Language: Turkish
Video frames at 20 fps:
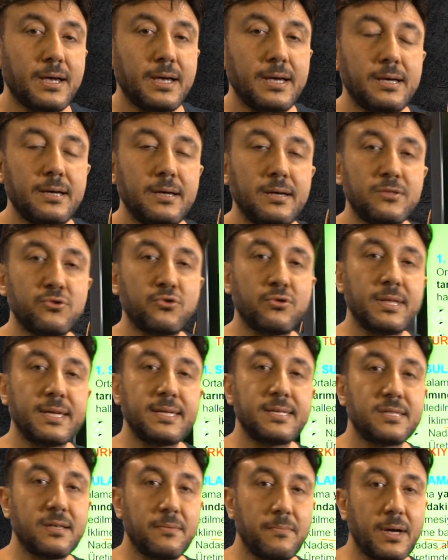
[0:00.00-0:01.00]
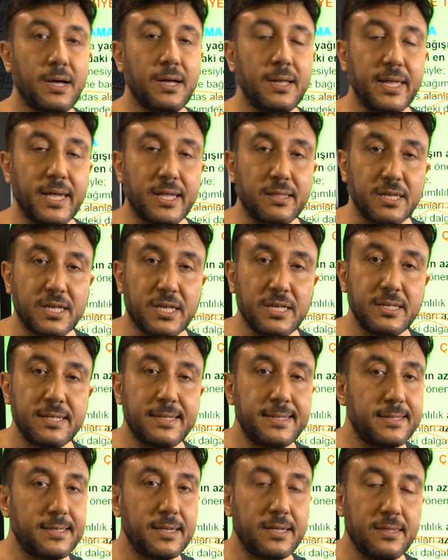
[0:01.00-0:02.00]
Ee, dolayısıyla maliyet.
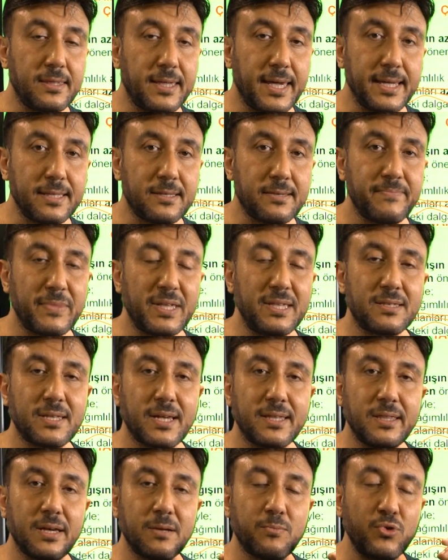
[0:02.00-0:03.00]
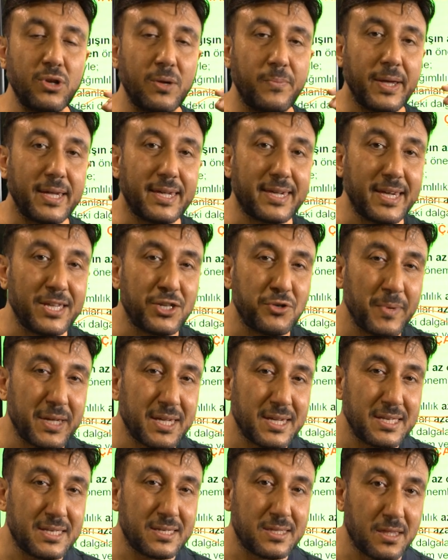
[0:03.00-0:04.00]
İkincisi zihniyet. İnsanlar buna pek
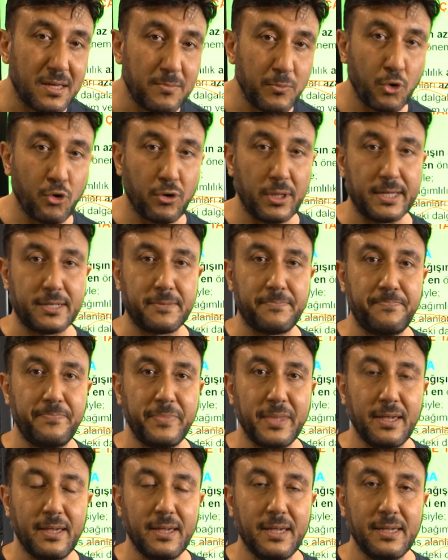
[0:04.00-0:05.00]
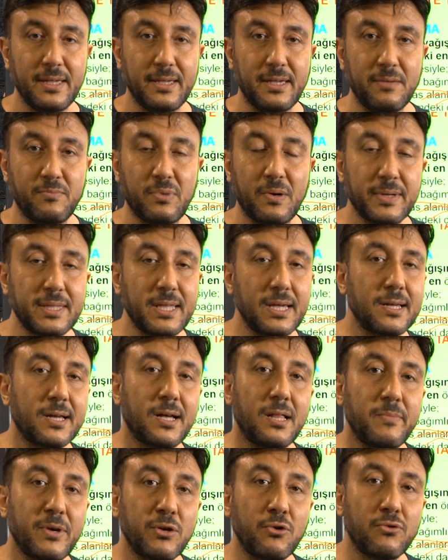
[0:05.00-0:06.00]
geçmek istemiyorlar. Ee, babadan
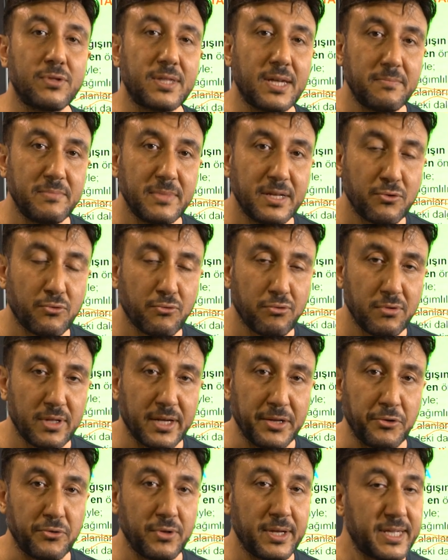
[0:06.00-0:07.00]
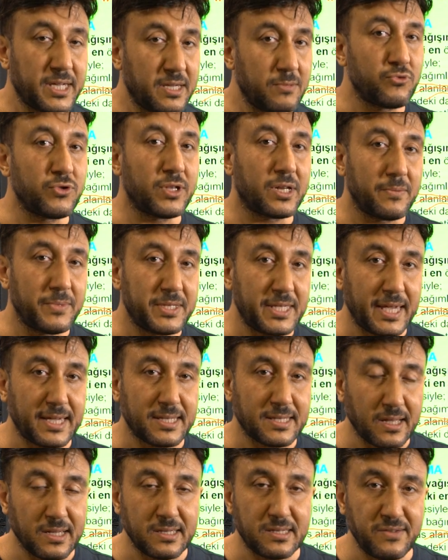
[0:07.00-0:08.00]
kalma yöntemleri kullanıyorlar ki bunlara biz
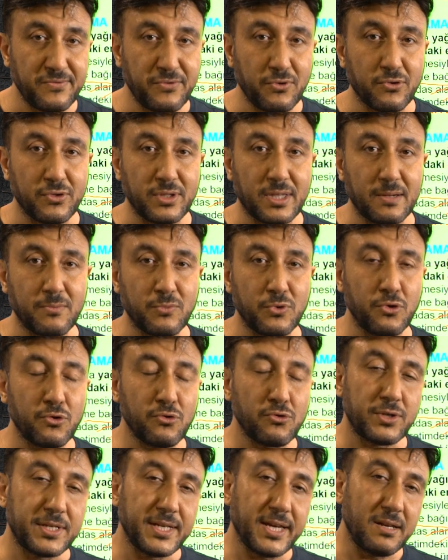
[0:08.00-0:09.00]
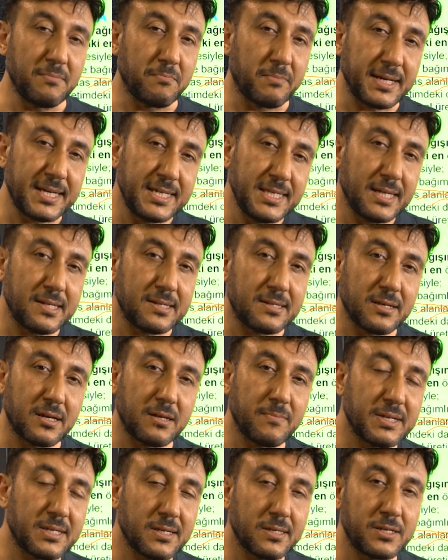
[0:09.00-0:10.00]
ekstansif yöntem diyoruz. Yani makinenin
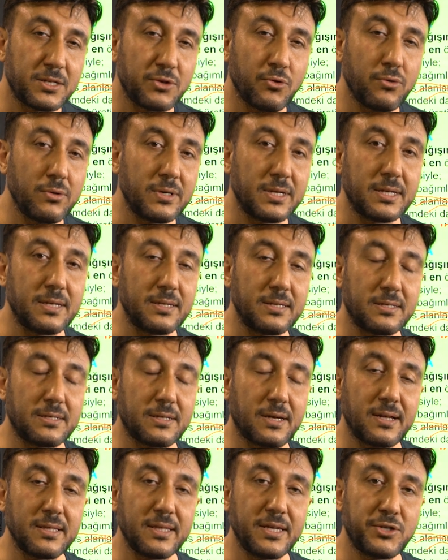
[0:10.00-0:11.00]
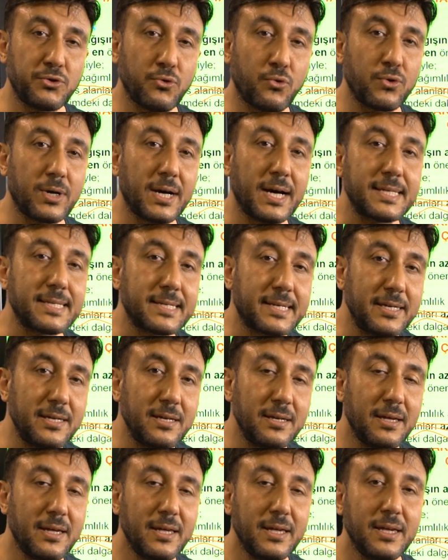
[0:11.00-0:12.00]
tarıma satıcı, e, sağlayıcı o
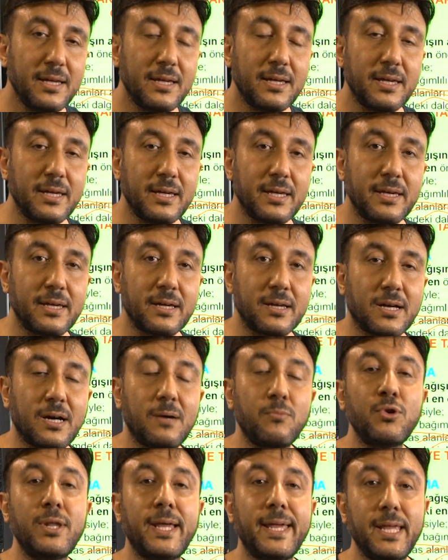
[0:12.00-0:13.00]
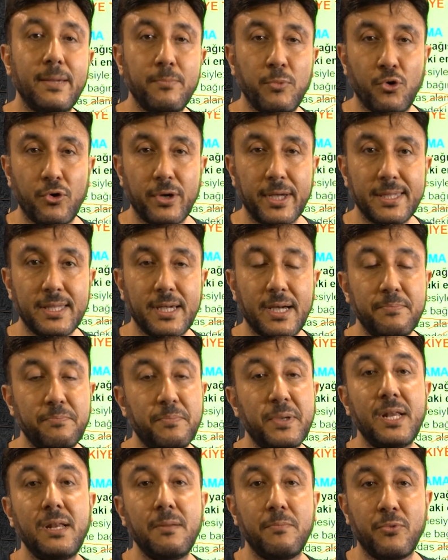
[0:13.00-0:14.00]
katkıyı e, ya
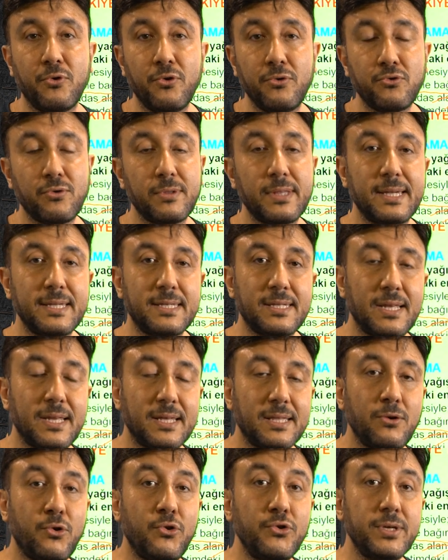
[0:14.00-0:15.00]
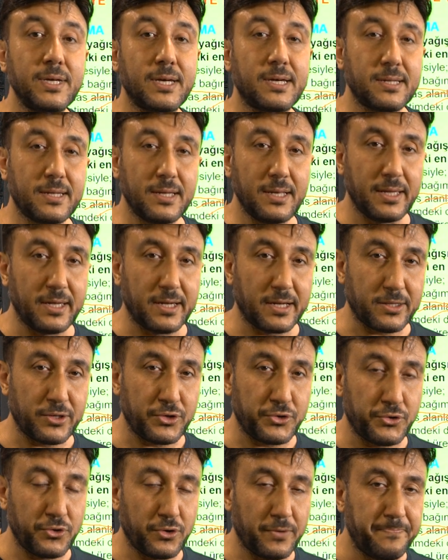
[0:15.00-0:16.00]
da bilmiyor. Dolayısıyla da ön yargıyla
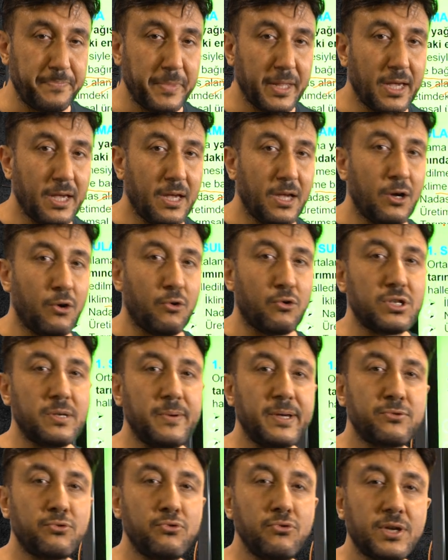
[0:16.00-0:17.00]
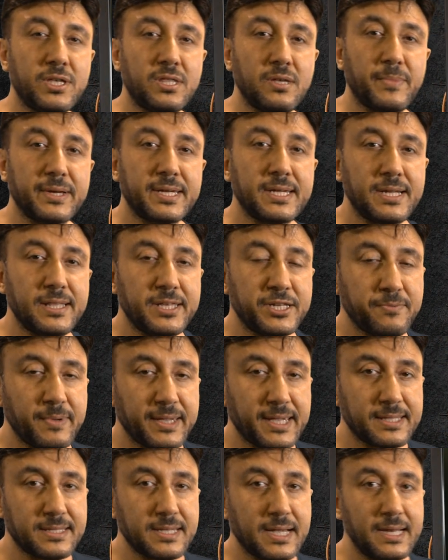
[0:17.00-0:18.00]
yaklaşıyor. O zaman Türkiye'de
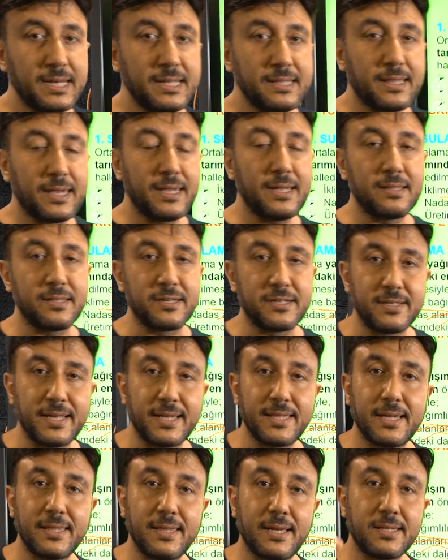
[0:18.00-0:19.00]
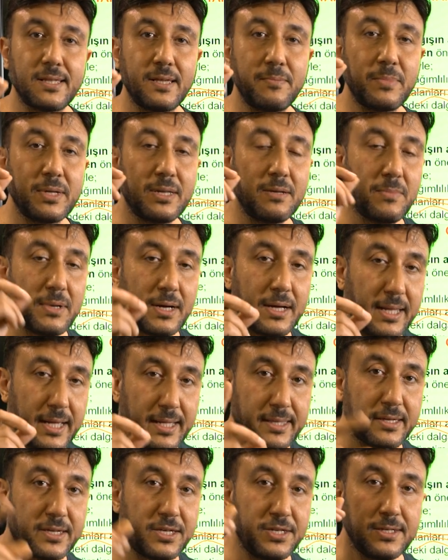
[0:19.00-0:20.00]
makineleşme yeterli değildir. Nedenlerden biri
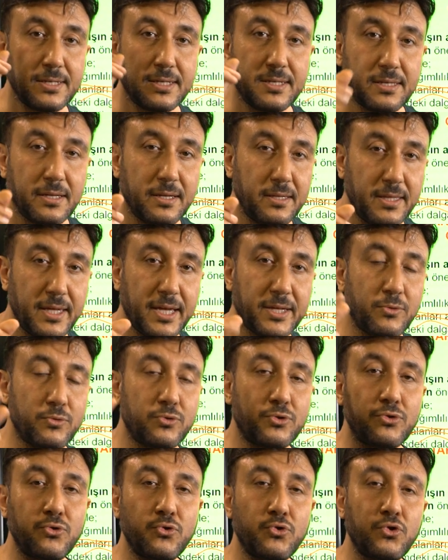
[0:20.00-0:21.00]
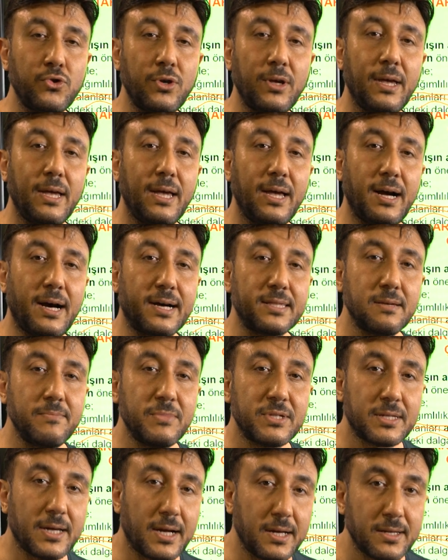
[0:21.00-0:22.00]
maliyet, ikincisi zihniyet, üçüncüsü
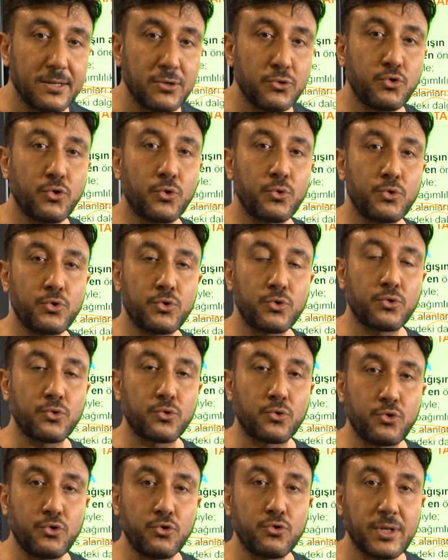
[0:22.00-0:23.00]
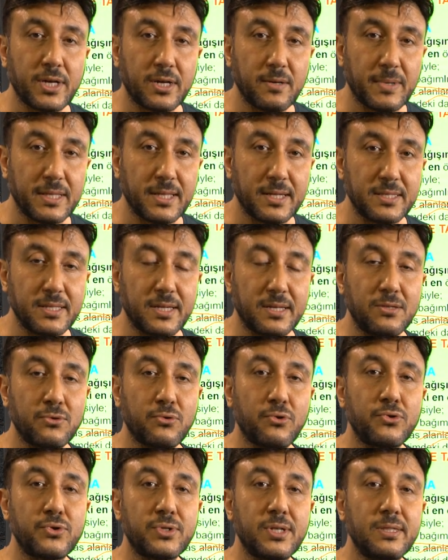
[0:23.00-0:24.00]
adamın tarlası çok küçüktür. Küçük tarım alanlarıdır.
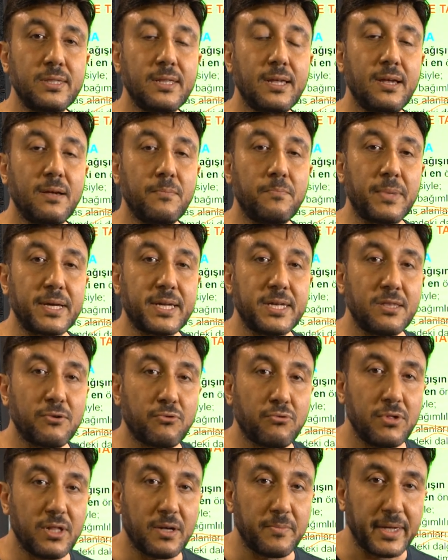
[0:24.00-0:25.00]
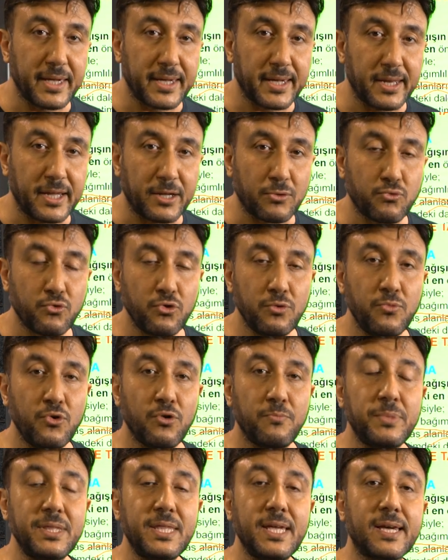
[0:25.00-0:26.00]
O yüzden makine kullanmaya gerek
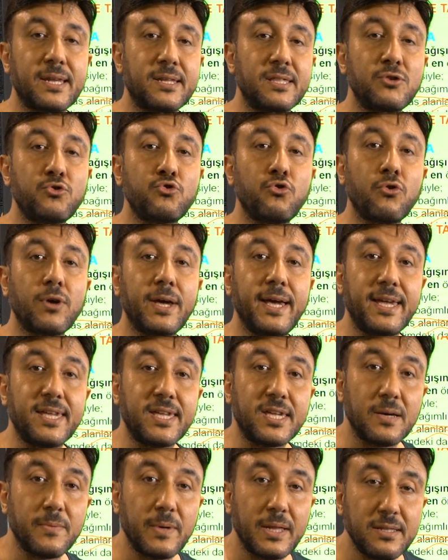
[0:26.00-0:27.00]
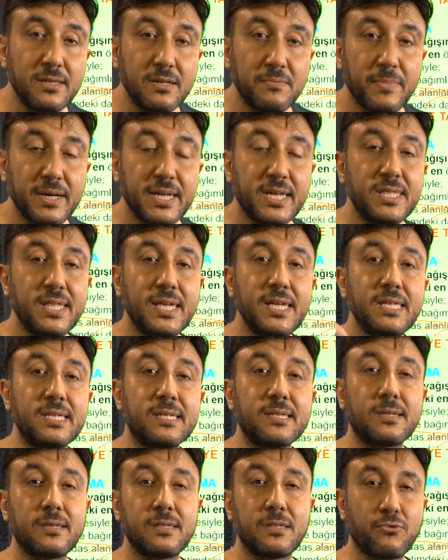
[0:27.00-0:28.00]
duymuyor. Bir diğeri de çok engebelidir. Makineyi
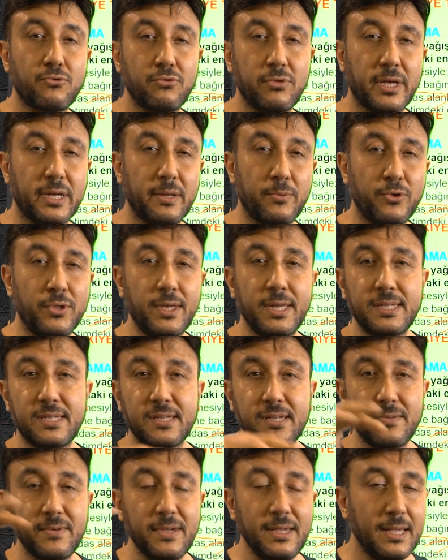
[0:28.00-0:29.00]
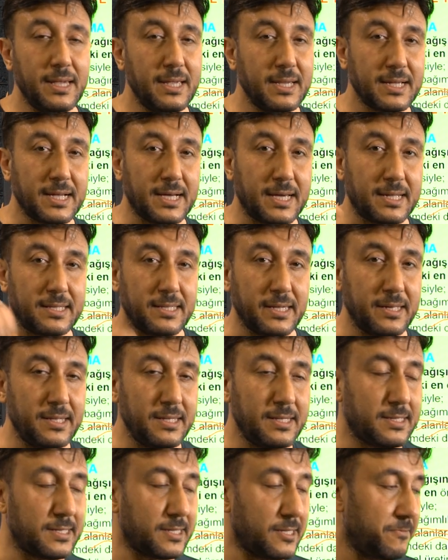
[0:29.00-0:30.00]
istese de kullanıyor. Neresi gibi?
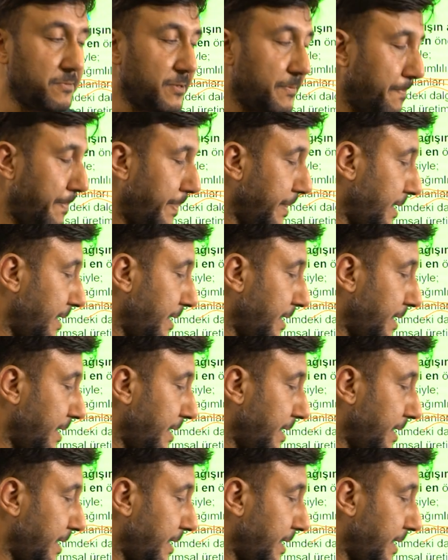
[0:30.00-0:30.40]
Karadeniz gibi.